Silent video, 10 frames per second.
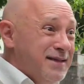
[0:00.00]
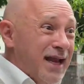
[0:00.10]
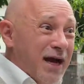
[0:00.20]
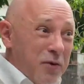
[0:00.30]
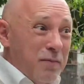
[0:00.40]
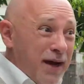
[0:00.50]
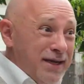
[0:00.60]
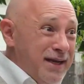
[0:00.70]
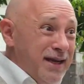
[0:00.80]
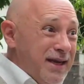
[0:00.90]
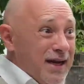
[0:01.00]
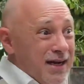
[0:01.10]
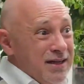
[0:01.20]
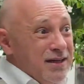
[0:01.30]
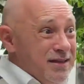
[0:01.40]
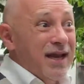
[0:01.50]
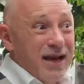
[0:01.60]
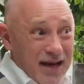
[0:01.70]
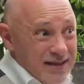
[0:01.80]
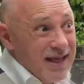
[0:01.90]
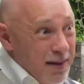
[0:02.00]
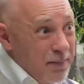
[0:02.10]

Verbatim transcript: de la compañía, de la,